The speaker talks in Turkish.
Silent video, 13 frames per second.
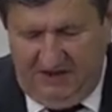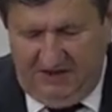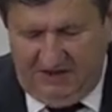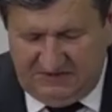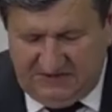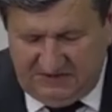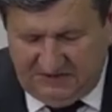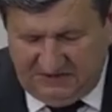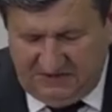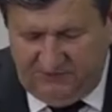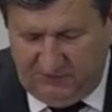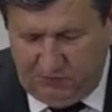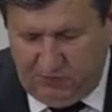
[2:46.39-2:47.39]

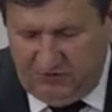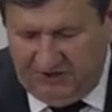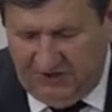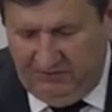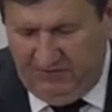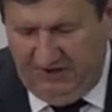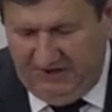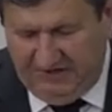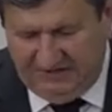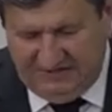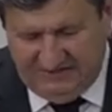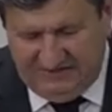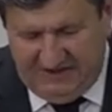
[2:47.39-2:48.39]
Kısacası futbol terimiyle
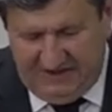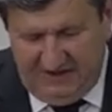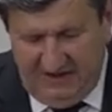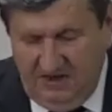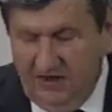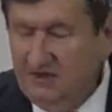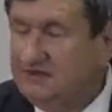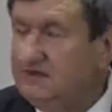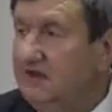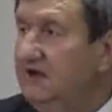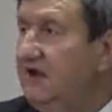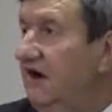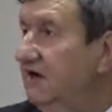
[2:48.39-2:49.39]
sizlere
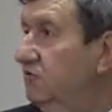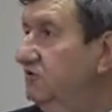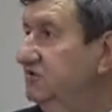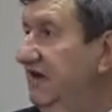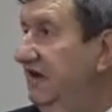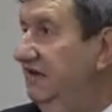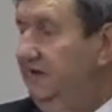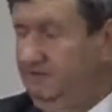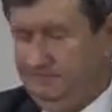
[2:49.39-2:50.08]
sarı kart gösterdi.